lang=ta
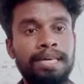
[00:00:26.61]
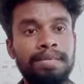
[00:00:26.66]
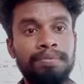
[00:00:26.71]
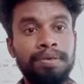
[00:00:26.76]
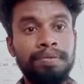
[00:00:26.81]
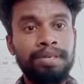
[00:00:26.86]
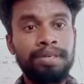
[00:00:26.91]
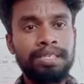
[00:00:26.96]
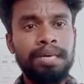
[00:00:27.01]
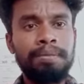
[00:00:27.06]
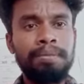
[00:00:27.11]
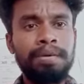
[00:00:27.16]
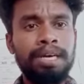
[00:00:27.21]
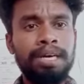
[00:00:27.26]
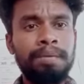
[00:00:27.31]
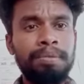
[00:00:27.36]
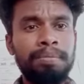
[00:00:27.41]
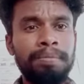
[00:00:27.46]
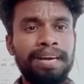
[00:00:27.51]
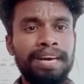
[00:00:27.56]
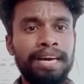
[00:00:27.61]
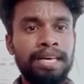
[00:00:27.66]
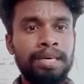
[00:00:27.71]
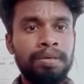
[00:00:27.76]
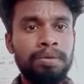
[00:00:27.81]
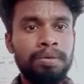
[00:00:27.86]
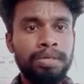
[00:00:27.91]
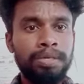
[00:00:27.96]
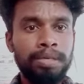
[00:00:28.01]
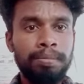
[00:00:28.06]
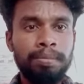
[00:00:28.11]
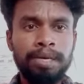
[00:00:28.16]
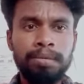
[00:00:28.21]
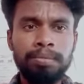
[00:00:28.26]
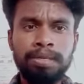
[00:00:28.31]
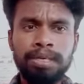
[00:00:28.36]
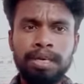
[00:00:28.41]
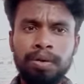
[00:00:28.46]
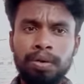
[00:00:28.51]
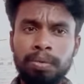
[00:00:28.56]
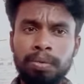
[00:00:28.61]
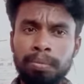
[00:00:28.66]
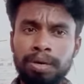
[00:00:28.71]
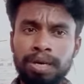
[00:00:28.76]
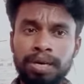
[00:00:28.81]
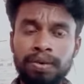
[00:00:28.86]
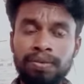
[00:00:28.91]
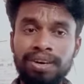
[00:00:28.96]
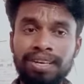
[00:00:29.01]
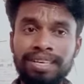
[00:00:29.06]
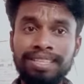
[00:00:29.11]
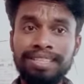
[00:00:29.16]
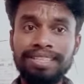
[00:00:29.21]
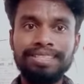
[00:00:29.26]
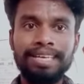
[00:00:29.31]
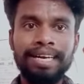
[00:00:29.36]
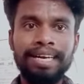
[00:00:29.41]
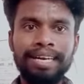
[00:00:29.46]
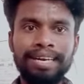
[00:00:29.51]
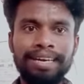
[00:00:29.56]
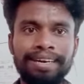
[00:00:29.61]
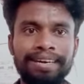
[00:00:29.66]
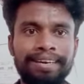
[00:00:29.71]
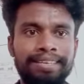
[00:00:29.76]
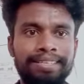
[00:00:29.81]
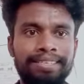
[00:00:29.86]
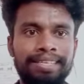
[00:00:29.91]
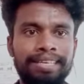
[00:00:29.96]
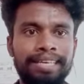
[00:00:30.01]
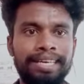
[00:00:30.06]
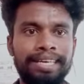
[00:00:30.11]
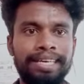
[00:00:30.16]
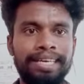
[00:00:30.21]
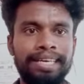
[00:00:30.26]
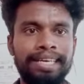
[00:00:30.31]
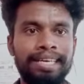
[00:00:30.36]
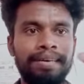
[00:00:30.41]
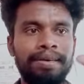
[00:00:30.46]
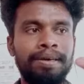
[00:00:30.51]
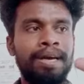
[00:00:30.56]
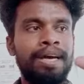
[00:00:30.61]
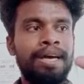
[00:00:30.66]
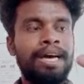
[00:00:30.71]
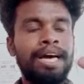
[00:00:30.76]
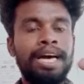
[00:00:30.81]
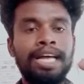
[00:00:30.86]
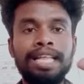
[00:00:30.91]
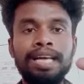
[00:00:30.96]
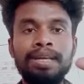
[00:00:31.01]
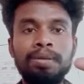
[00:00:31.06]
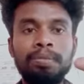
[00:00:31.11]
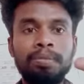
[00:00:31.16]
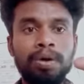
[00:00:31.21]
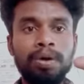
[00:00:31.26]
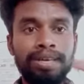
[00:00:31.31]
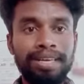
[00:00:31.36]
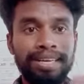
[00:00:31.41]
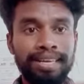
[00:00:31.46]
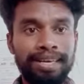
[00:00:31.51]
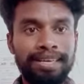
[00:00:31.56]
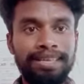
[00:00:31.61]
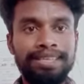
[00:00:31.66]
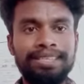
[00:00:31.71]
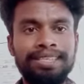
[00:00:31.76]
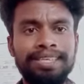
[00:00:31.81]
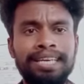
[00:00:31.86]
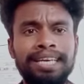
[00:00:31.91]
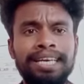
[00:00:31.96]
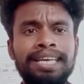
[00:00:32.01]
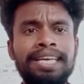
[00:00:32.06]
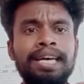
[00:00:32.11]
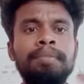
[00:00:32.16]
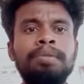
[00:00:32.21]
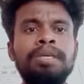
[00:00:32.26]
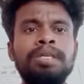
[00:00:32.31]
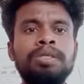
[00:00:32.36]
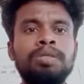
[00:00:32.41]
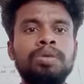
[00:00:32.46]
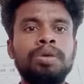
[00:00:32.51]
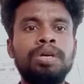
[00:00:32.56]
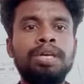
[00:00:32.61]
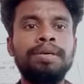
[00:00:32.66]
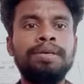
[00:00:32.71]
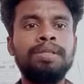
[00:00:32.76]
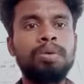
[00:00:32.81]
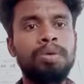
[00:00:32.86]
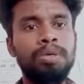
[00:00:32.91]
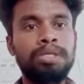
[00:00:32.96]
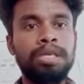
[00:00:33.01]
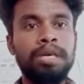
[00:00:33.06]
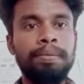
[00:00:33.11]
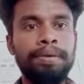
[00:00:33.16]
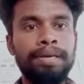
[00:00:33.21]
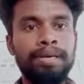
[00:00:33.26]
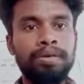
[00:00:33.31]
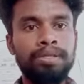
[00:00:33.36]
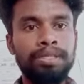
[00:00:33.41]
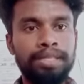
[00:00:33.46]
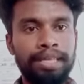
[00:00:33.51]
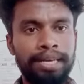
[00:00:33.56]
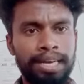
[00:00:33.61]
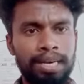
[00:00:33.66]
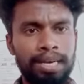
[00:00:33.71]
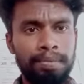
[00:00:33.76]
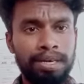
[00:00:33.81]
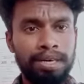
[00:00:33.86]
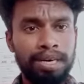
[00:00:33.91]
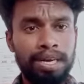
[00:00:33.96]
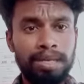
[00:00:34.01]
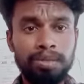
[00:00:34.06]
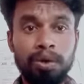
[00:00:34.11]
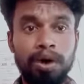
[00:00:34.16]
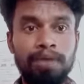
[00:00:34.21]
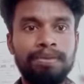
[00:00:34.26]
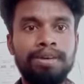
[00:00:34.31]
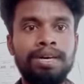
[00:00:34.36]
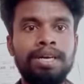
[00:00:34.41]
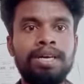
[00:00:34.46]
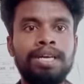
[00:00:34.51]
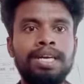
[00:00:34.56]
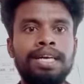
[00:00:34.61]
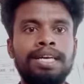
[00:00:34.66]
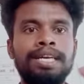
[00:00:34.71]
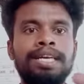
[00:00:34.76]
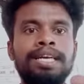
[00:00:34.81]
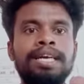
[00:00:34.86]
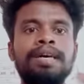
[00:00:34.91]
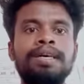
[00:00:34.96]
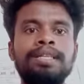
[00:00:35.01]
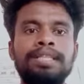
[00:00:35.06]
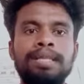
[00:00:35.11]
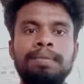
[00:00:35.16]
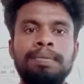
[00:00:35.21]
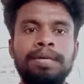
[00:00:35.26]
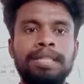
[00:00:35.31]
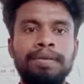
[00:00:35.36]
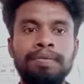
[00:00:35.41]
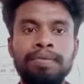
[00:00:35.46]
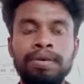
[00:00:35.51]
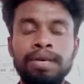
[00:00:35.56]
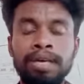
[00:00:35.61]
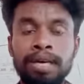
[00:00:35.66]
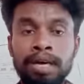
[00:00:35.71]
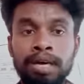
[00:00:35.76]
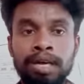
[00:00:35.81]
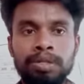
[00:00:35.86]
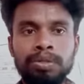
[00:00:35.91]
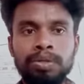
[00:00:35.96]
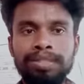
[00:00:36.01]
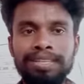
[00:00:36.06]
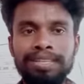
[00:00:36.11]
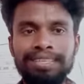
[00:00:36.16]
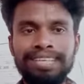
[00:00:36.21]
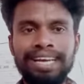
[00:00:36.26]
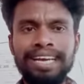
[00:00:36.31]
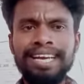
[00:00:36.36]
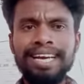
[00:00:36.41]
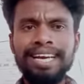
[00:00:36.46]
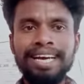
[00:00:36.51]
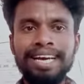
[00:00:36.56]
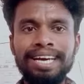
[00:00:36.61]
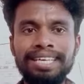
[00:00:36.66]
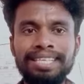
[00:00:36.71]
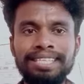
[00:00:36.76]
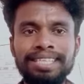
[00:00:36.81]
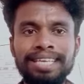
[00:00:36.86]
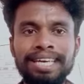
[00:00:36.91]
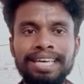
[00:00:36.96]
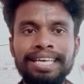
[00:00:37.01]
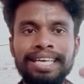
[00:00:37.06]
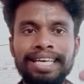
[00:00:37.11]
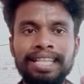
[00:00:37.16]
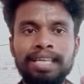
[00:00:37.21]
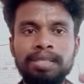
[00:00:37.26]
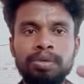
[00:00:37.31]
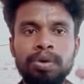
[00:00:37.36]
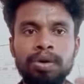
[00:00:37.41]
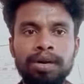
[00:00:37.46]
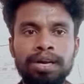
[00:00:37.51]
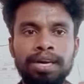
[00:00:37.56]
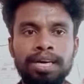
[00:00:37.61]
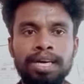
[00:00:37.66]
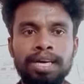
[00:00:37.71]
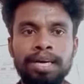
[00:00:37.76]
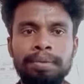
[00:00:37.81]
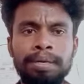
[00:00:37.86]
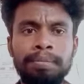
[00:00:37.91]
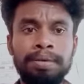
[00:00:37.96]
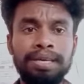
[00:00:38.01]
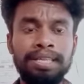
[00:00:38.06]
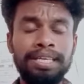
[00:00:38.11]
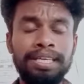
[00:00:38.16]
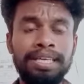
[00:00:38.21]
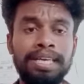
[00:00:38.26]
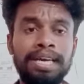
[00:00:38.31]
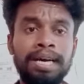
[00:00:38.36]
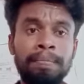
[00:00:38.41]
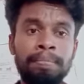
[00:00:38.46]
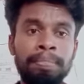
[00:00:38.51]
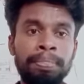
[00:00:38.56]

விவசாயம் இல்லாமல் வேறு ஒரு டிபார்ட்மெண்ட்டில் ஒர்க் பண்ணுறவங்களுக்கு இந்த சன்னரக அரிசினா என்ன அதாவது மோட்டரக அரிசினா என்ன அப்படின்னு சொல்லி வந்து ஒரு சில பேருக்கு வந்து தெரியாமல் இருக்கலாம் ஸோ அவங்களுக்கான அந்த பதிவு ஸோ இந்த சன்னரக அரிசினா எதை சொல்கிறாங்க அப்படின்னு பார்த்தீங்கன்னா